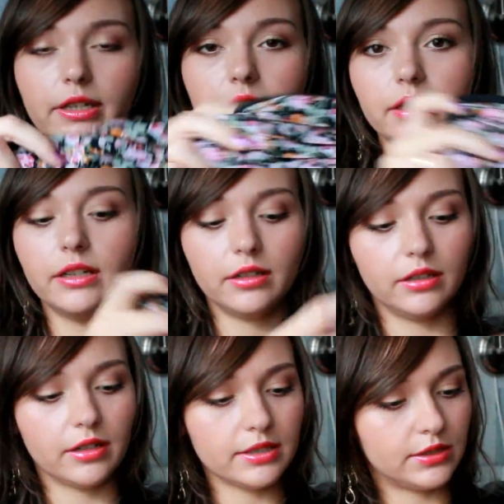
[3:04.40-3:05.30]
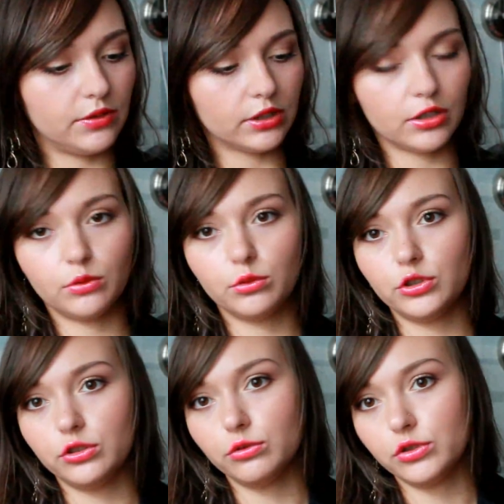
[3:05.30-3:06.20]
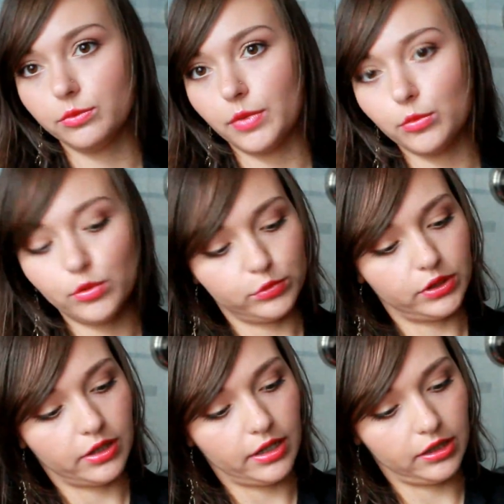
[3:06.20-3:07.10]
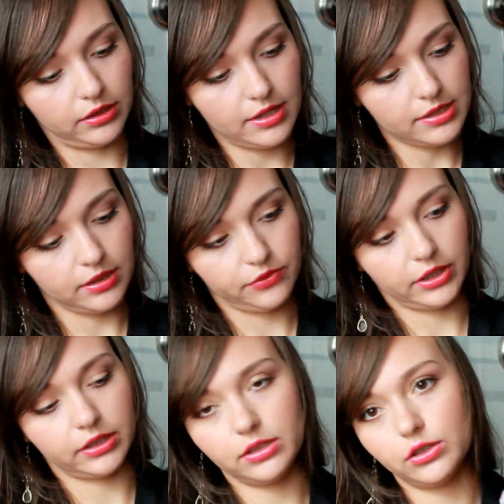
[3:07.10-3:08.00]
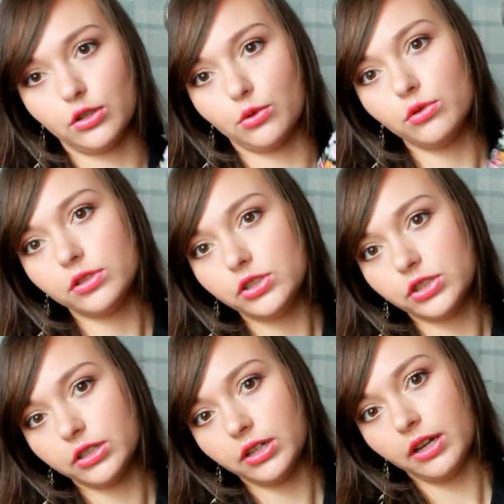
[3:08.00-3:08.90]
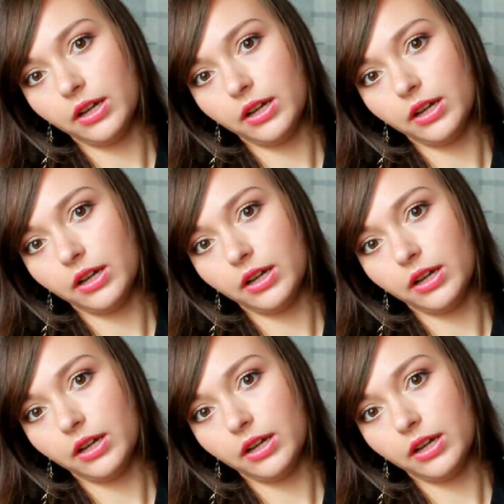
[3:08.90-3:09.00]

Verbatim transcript: летняя, а расцветка очень-очень, по-моему, такая классная, какие-то розочки.